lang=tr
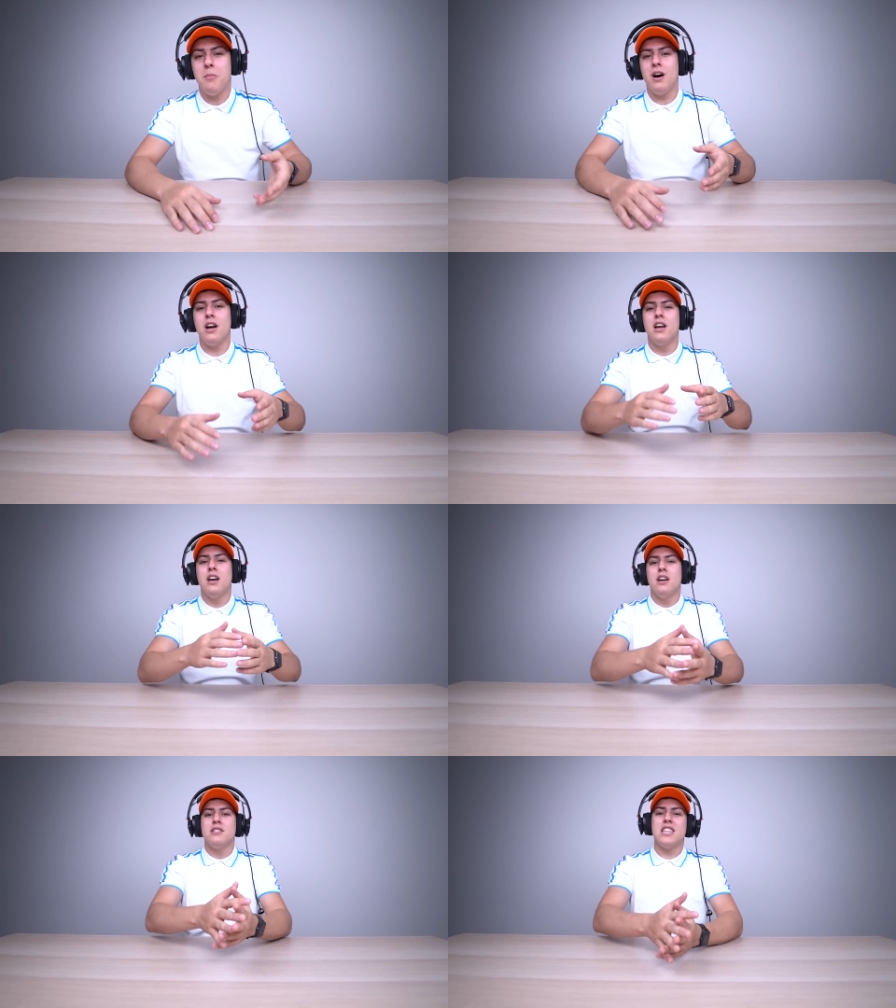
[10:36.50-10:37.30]
Ama
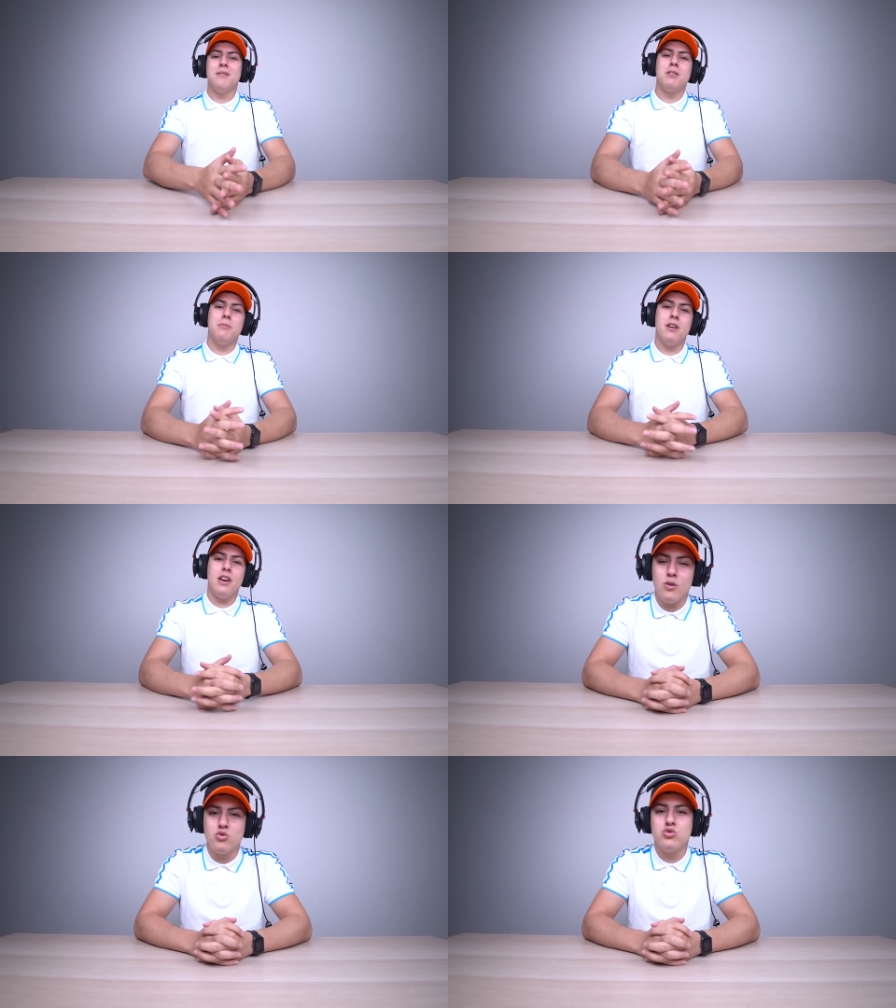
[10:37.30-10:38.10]
Dediğim
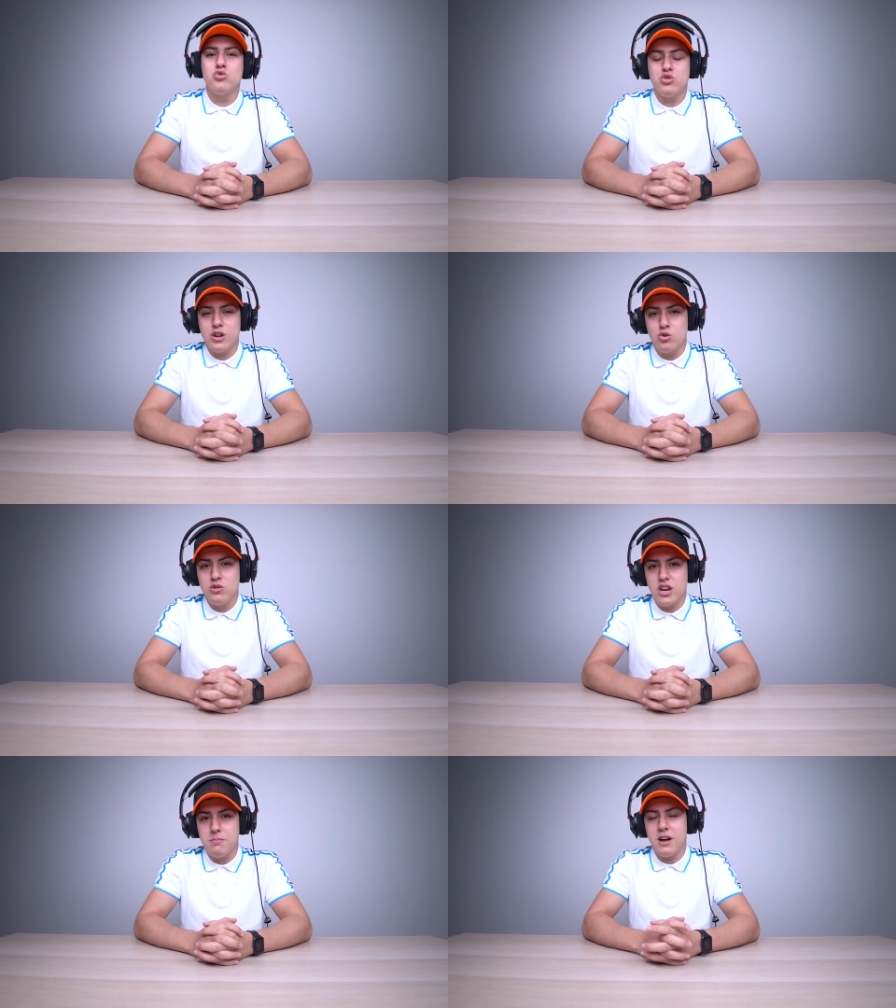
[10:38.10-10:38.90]
gibi uzun süre
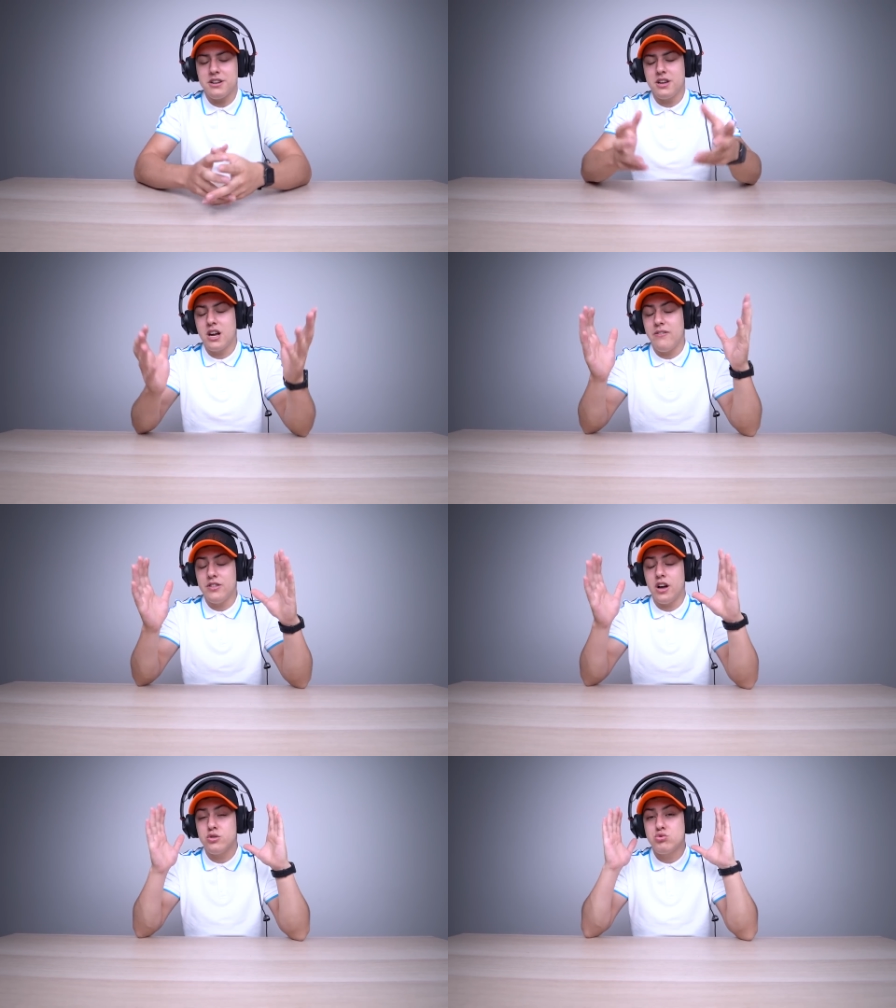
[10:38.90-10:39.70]
kullanımlarda
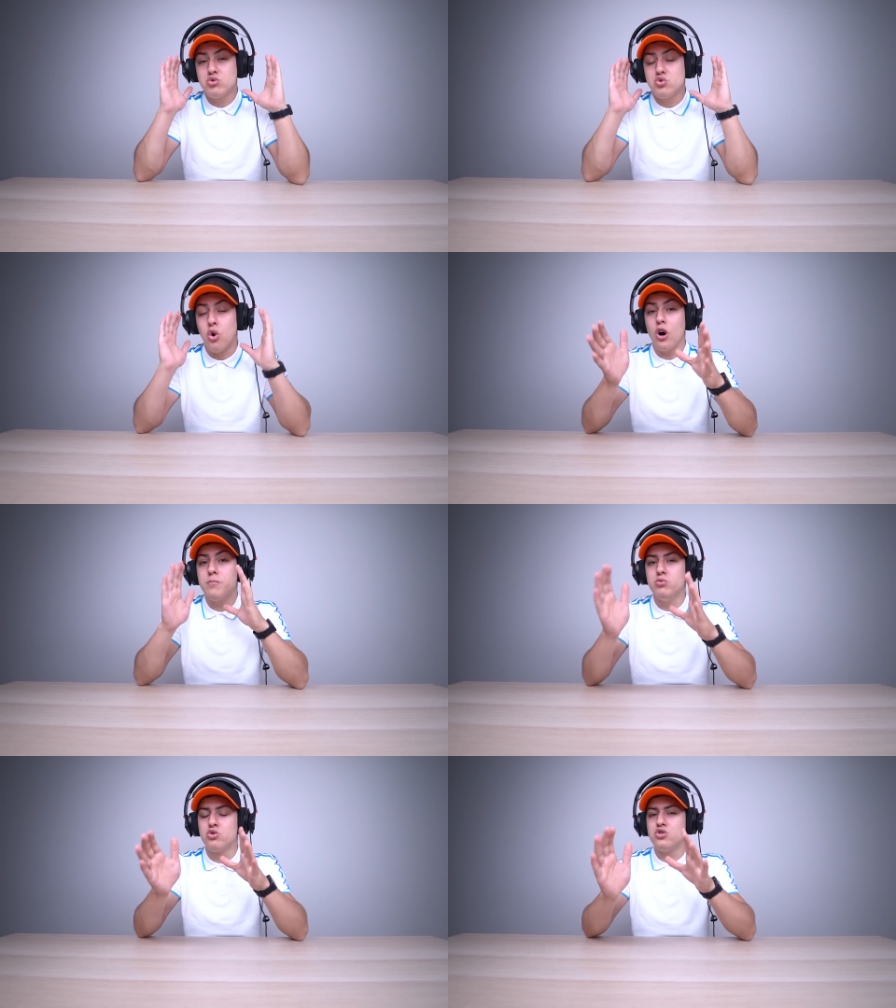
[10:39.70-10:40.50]
kafada
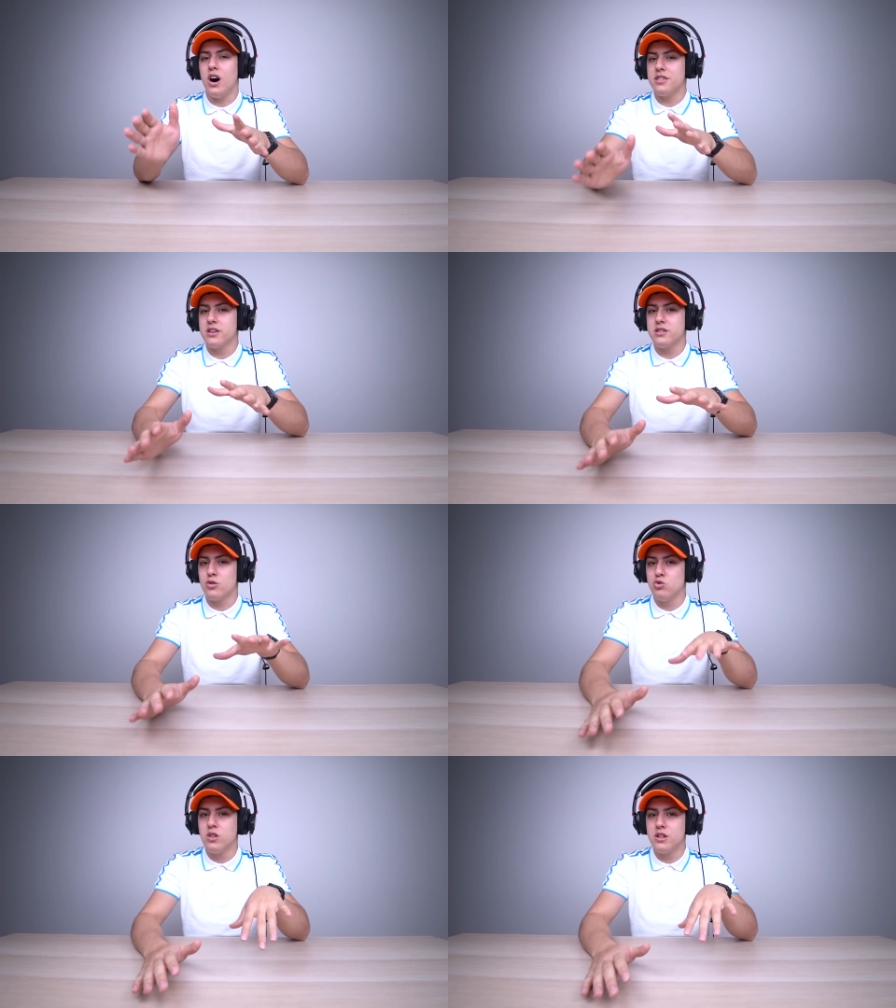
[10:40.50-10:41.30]
çok büyük
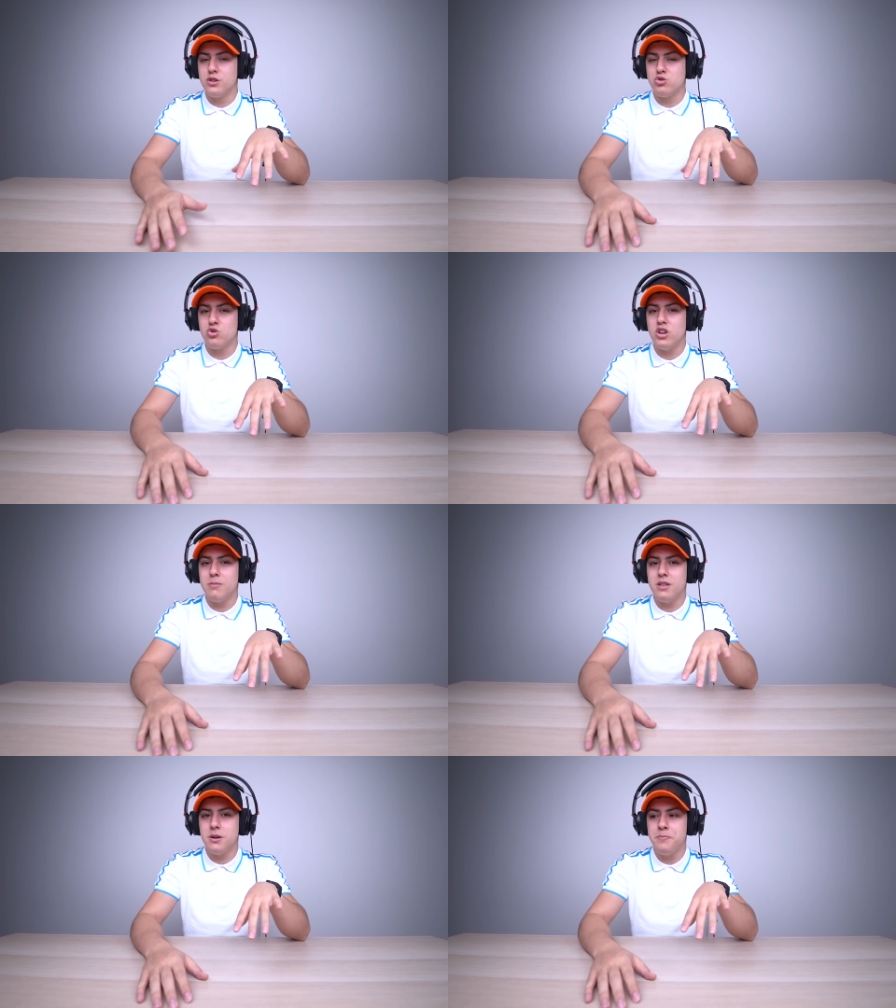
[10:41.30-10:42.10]
rahatlıkla kullanıldığını
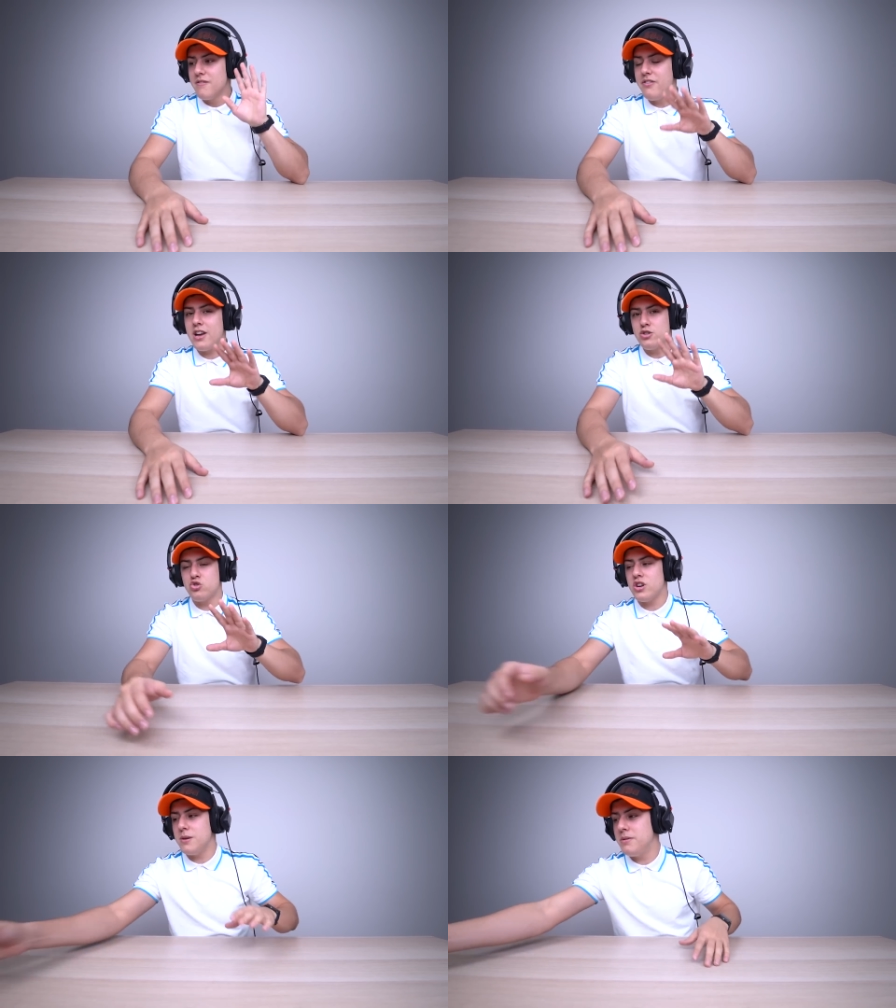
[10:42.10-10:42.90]
söyleyebilirim. Ve
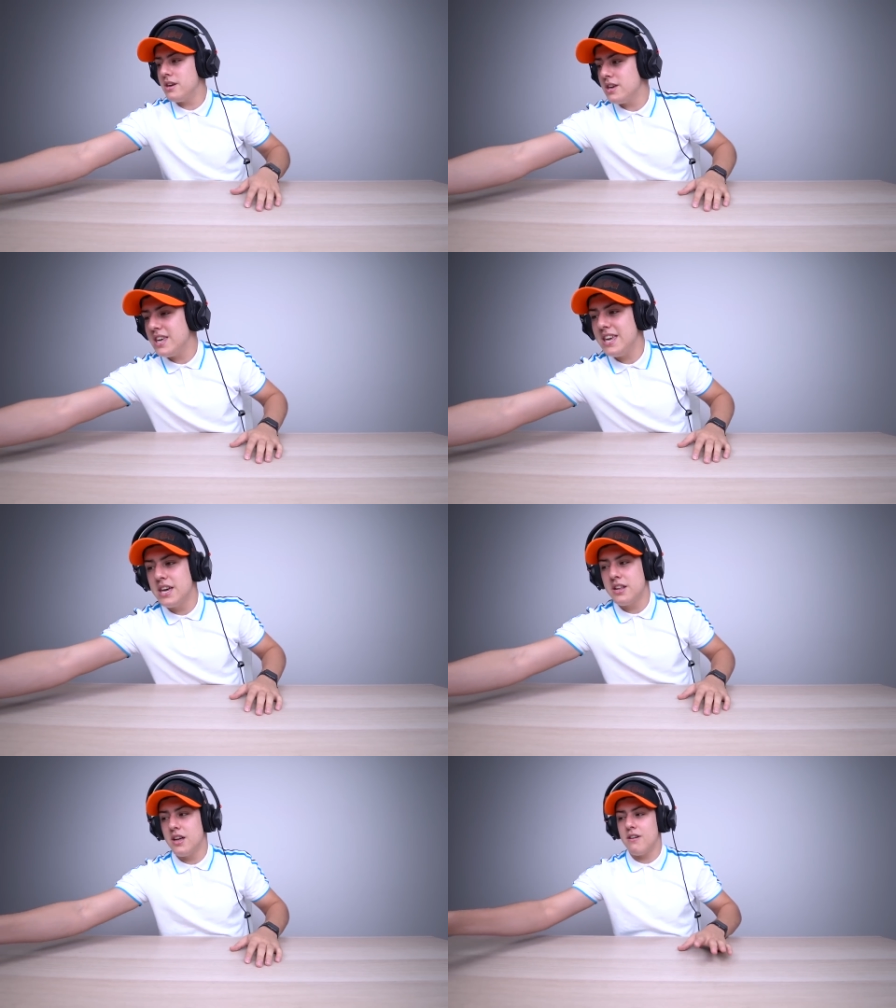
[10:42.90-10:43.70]
şöyle bir iyi
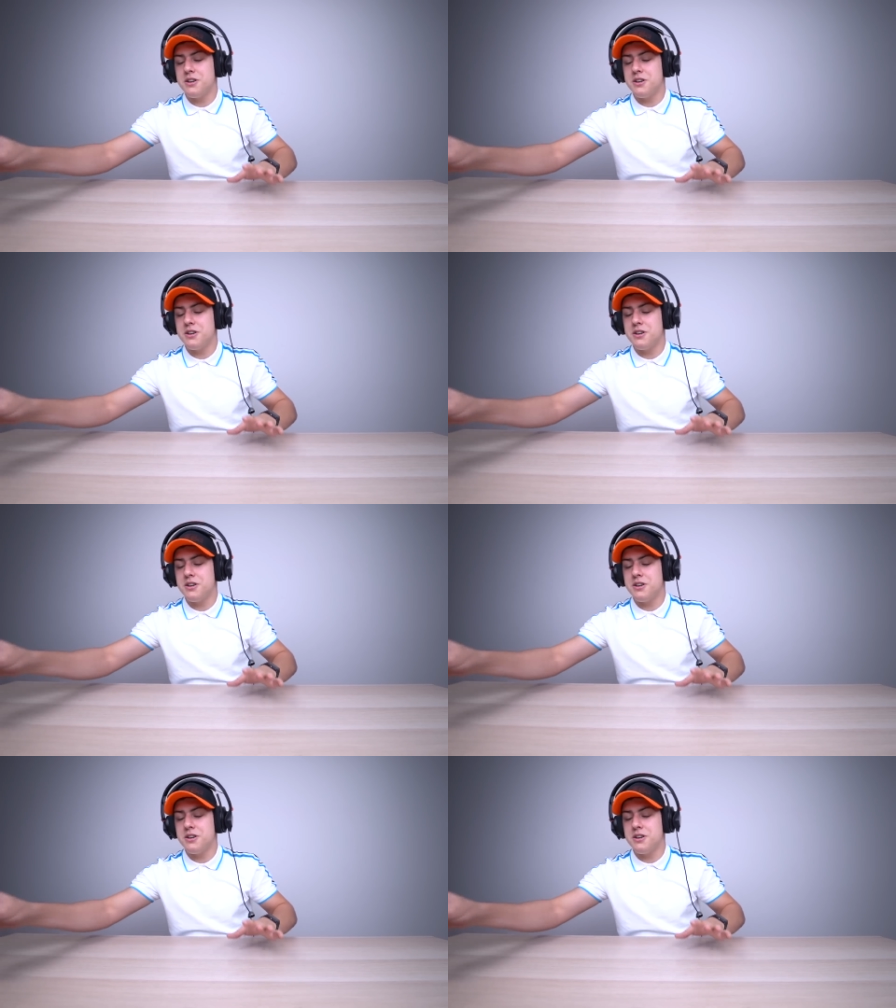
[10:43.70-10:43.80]
yanı da